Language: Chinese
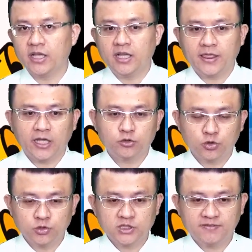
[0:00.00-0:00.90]
来索取
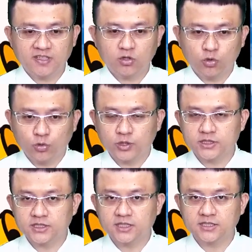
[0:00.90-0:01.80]
这份火
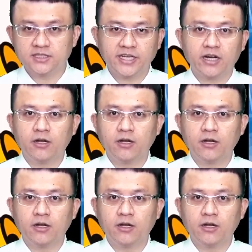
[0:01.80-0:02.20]
线资料。